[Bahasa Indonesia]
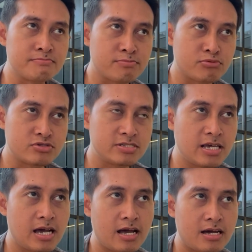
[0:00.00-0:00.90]

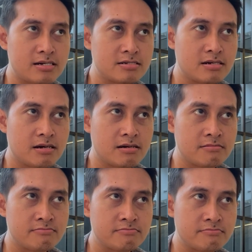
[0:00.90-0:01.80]
punya
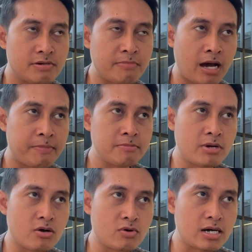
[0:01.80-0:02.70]
pemahaman
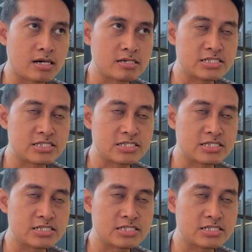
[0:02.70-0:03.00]
bahwa